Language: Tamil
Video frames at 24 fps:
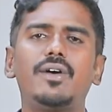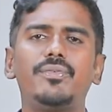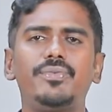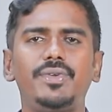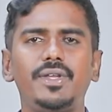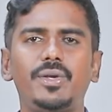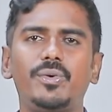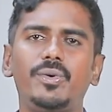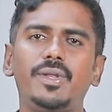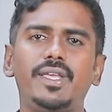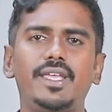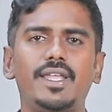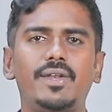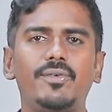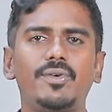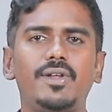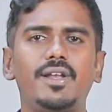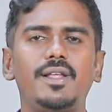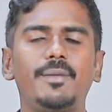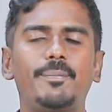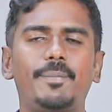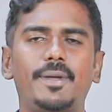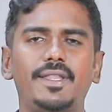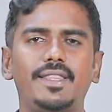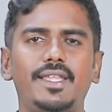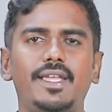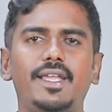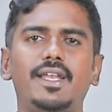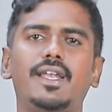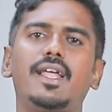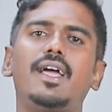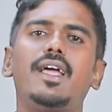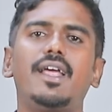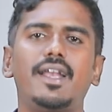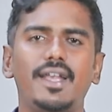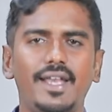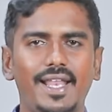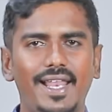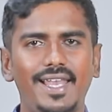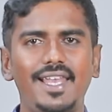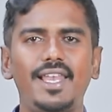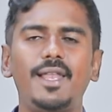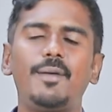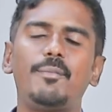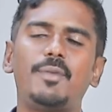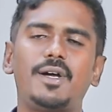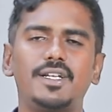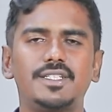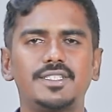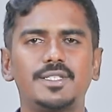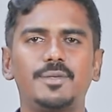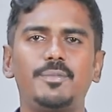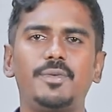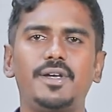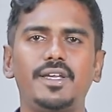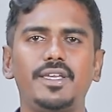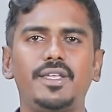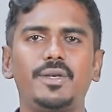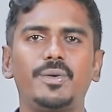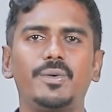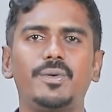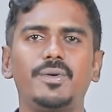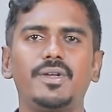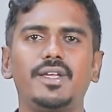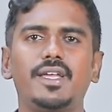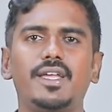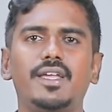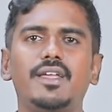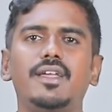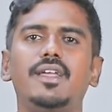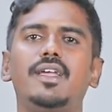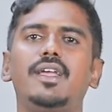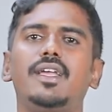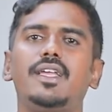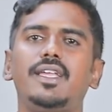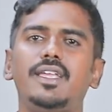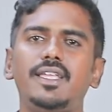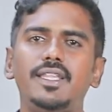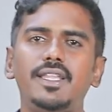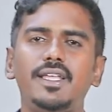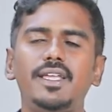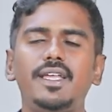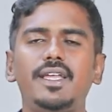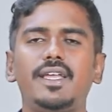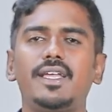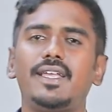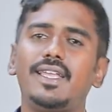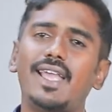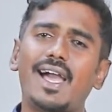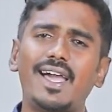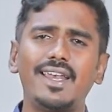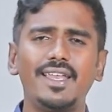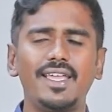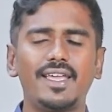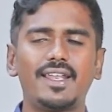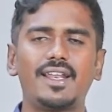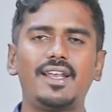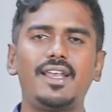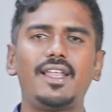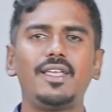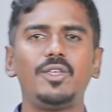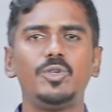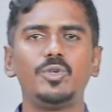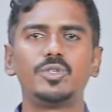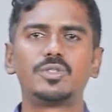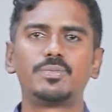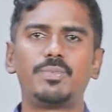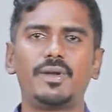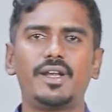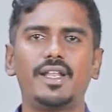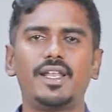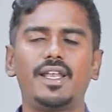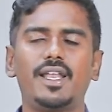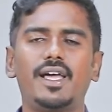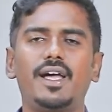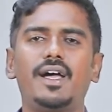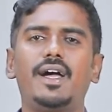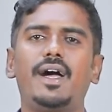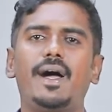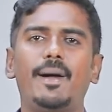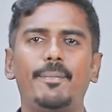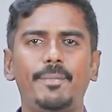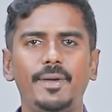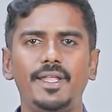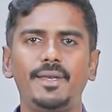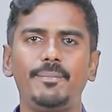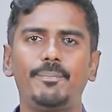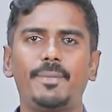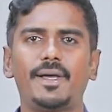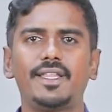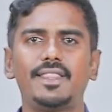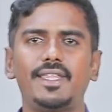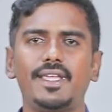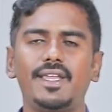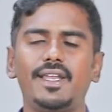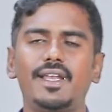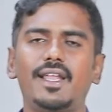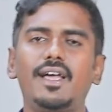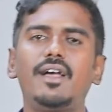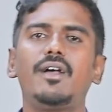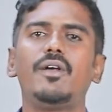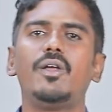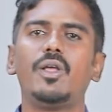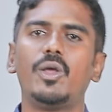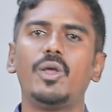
காஃபி குடிக்கிறவங்களுக்கு பார்த்தீங்கன்னா நல்ல மாற்றமாக இருக்குங்க இது யார் யாரெல்லாம் யூஸ் பண்ணலாம் அப்படின்னு பார்த்தீங்கன்னா